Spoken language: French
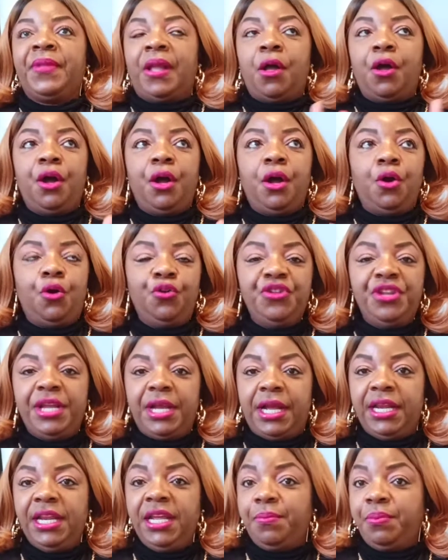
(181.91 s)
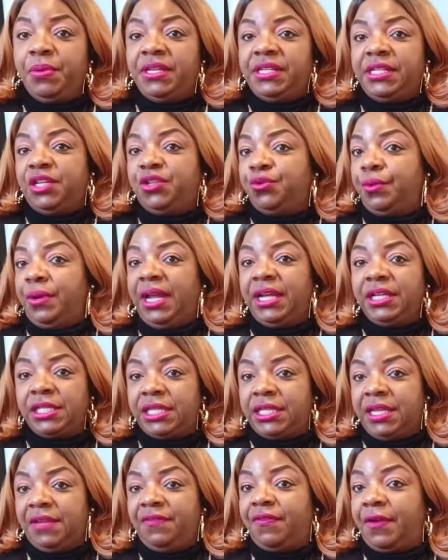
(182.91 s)
Euh, on y allait et puis ces jours-là,
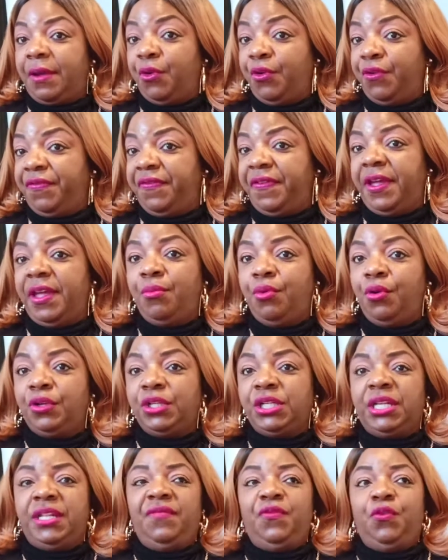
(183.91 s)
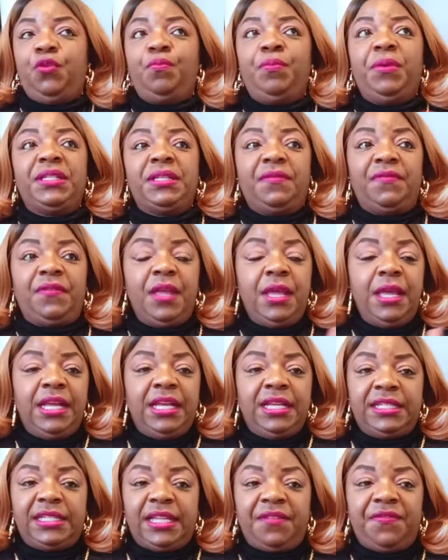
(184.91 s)
j'étais vraiment faible, j'ai développé
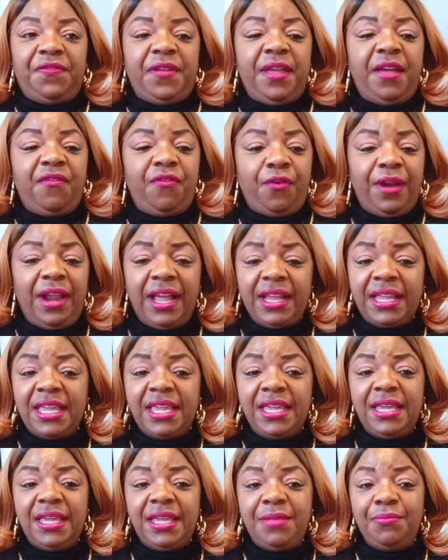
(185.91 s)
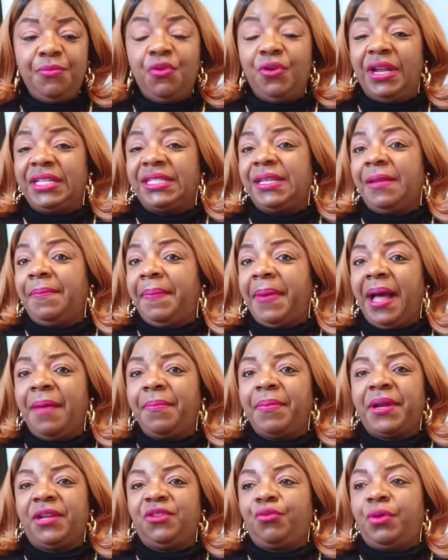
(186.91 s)
cette, fièvre-là qui ne me lassait pas
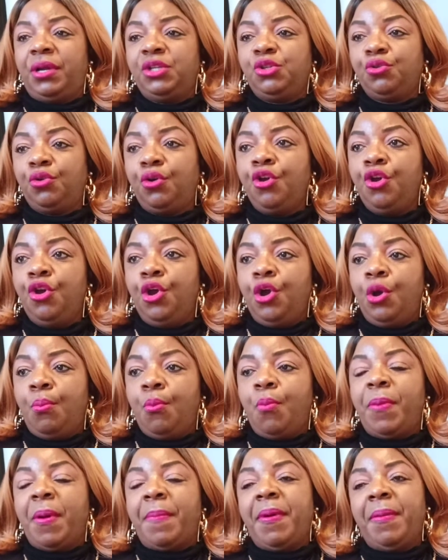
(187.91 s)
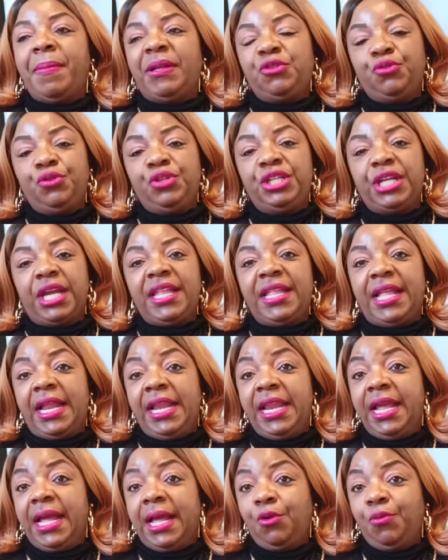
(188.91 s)
après trois jours. Mon papa m'a suggéré
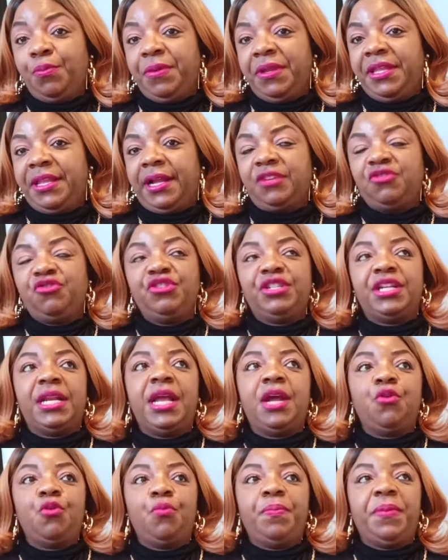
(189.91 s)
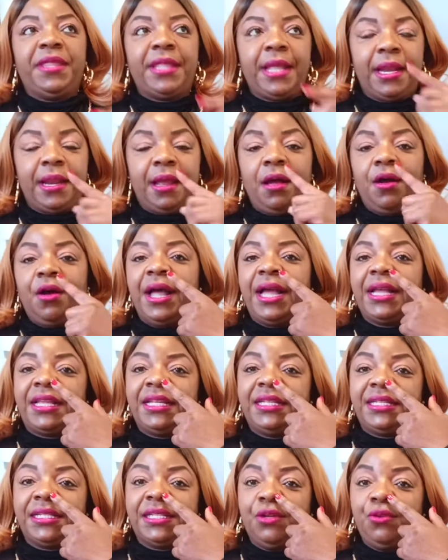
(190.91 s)
d'aller à l'hôpital. Je suis allée à l'hôpital. Ah, à
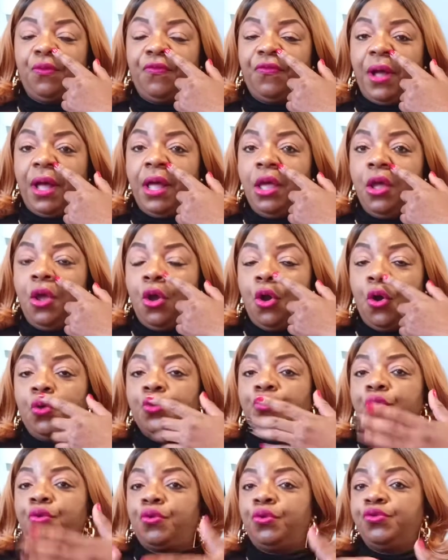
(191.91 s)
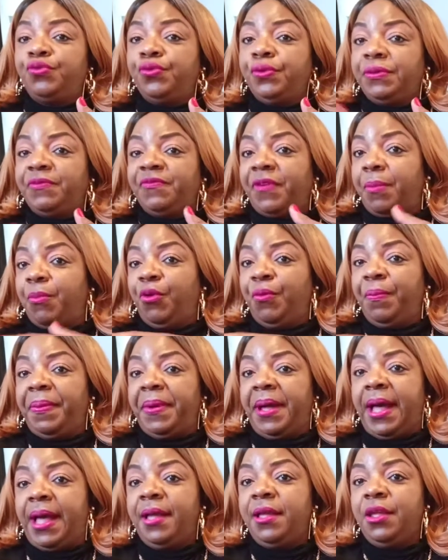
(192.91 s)
Kinshasa, deux fois, on ne te consulte vraiment
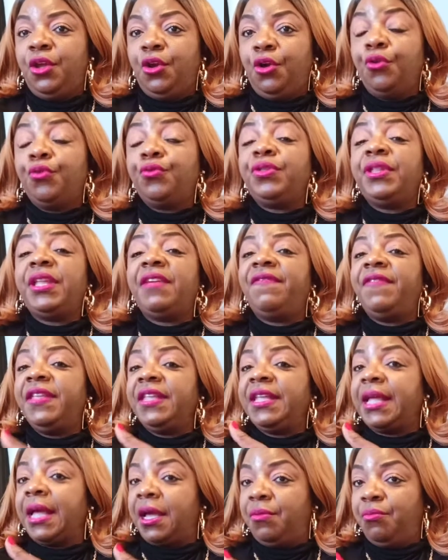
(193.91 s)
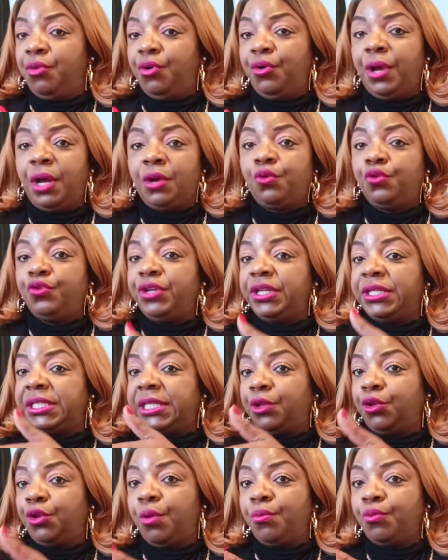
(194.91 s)
pas. Hein. On devine carrément à cause des
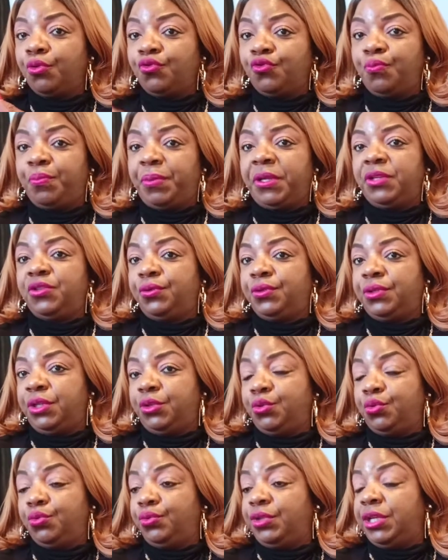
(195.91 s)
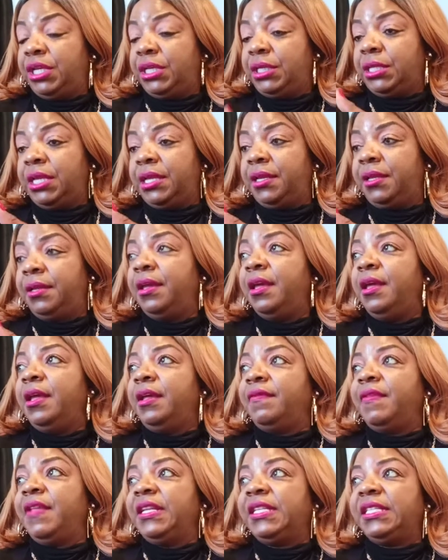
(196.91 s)
syndromes que tu présentes et tout, des,
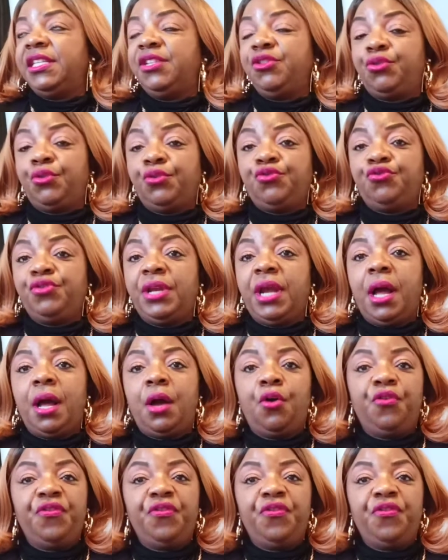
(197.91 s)
des signes que tu as.